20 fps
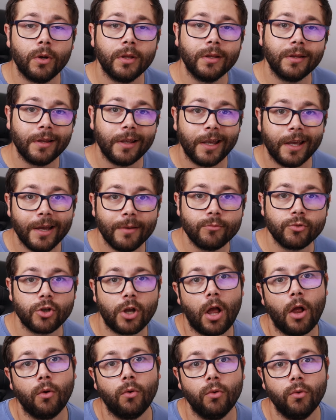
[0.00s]
quando ligamos
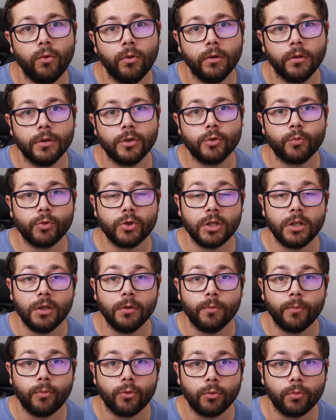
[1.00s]
algum
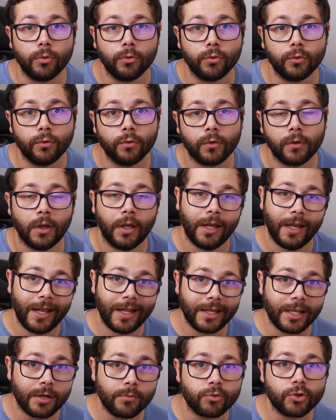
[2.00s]
dispositivo por Bluetooth, em
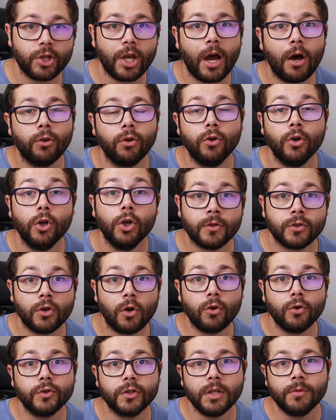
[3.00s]
termos de áudio,
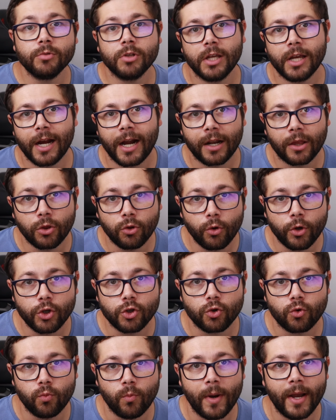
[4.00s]
só conseguimos ligar
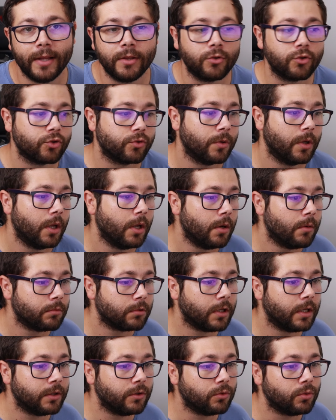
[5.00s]
dois comandos.
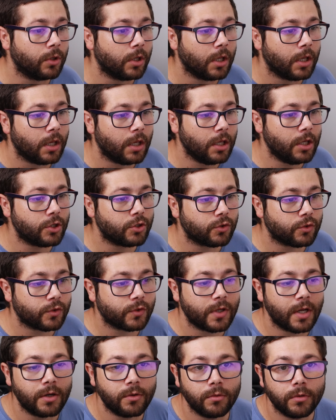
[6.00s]
Portanto, isto
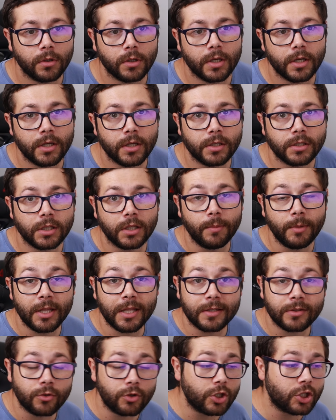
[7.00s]
são eh, as
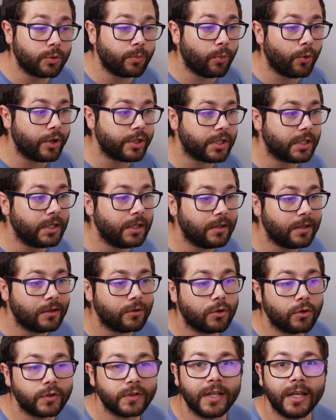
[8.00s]
limitações. Depois a
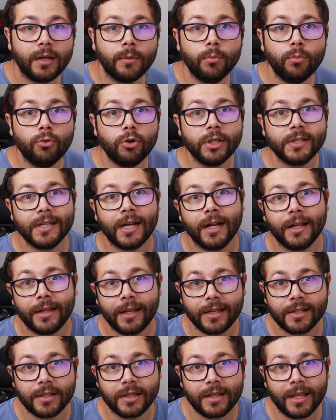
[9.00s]
Nintendo consegue memorizar
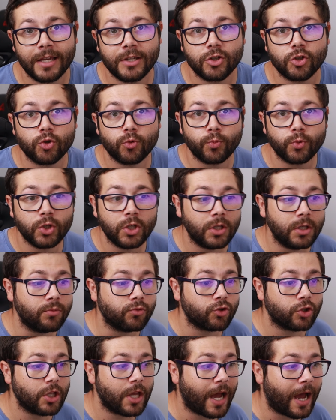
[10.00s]
até 10
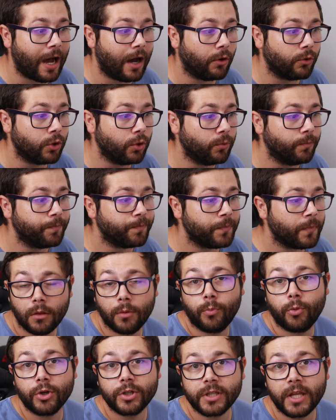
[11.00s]
dispositivos de áudio,
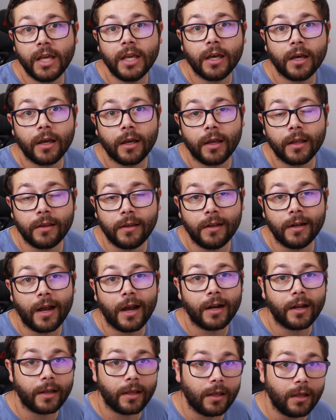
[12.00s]
depois tem que
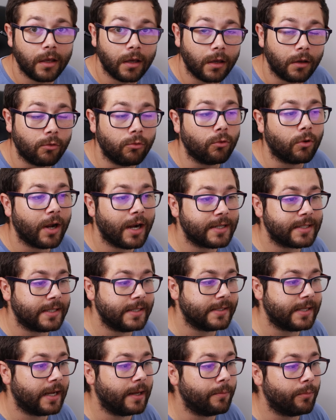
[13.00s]
retirar e colocar se
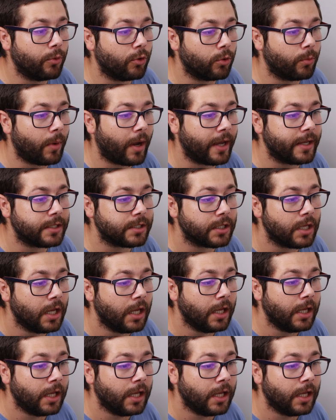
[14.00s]
quiserem pôr mais.